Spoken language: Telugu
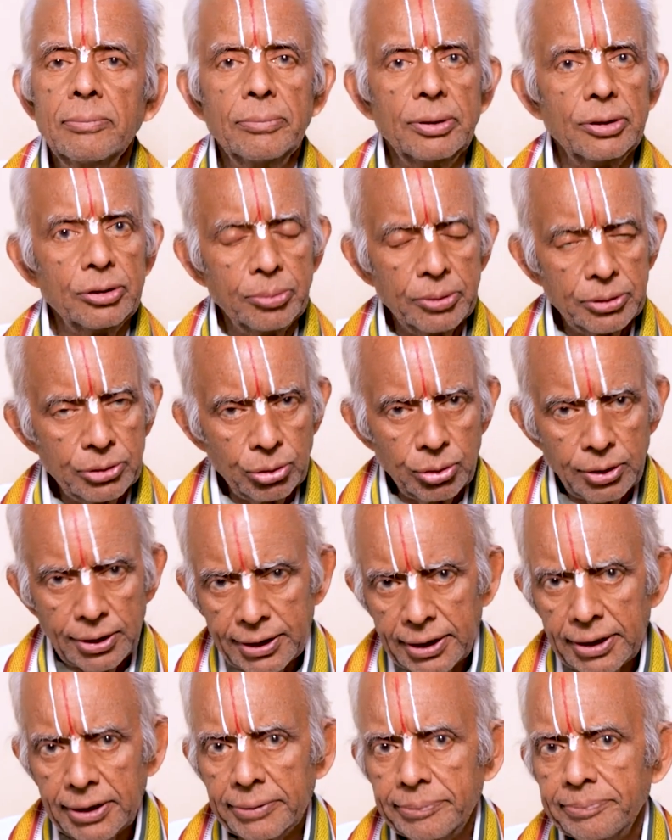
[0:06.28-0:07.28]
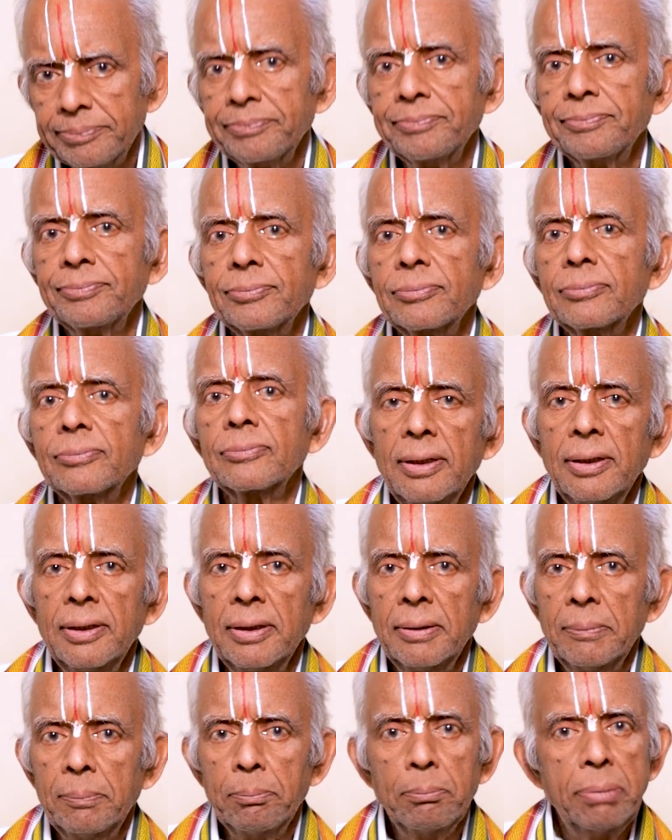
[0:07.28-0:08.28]
భగవద్బంధువులారా
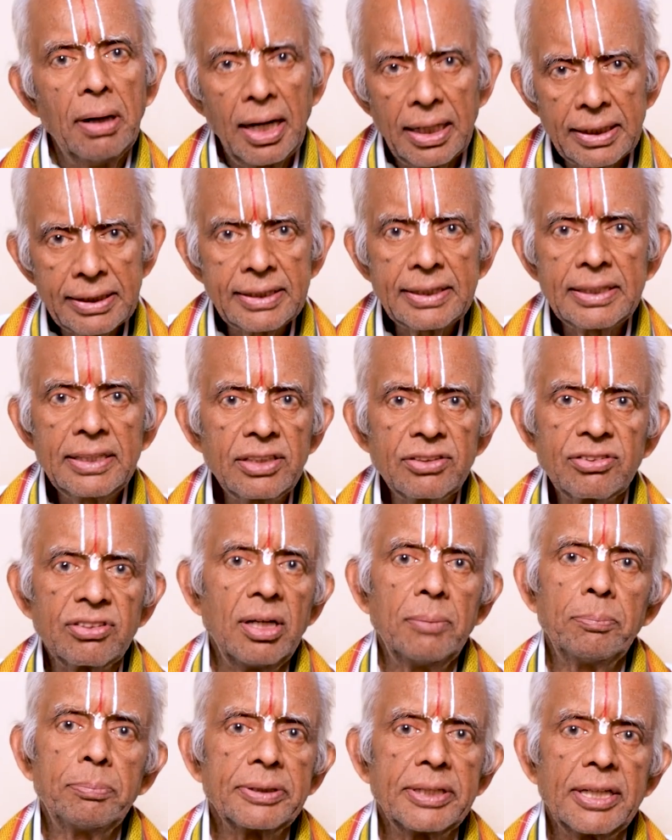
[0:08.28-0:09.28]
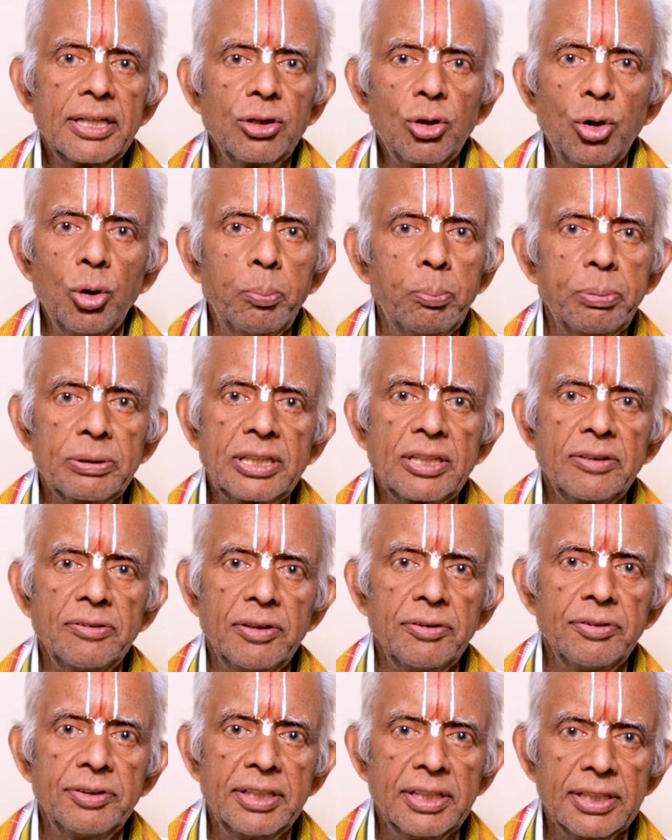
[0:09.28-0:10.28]
భారతీయ సాంప్రదాయం గొప్పతనం
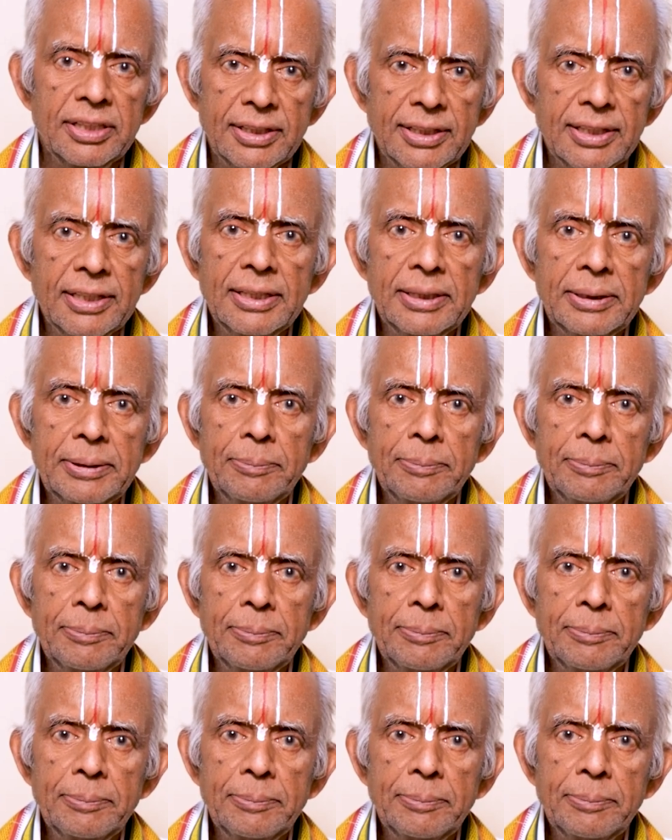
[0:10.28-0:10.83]
ఏమిటి అంటే